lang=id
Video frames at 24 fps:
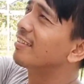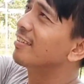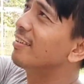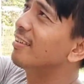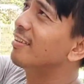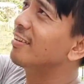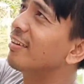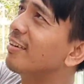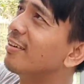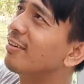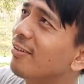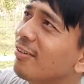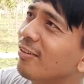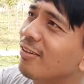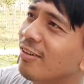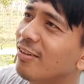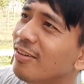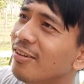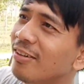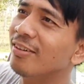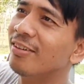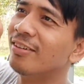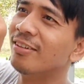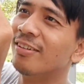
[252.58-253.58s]
Oh,
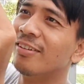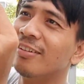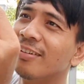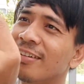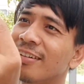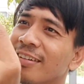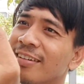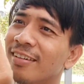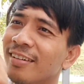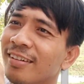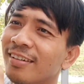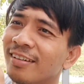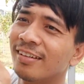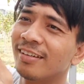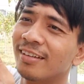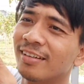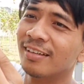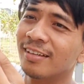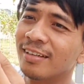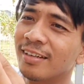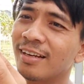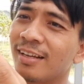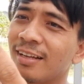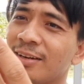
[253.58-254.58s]
oh. Nih.
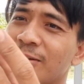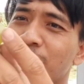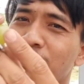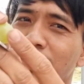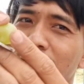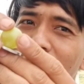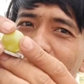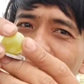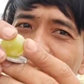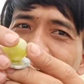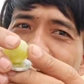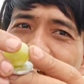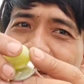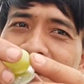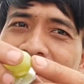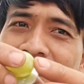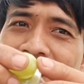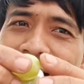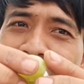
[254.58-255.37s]
Ya, lumayan lah,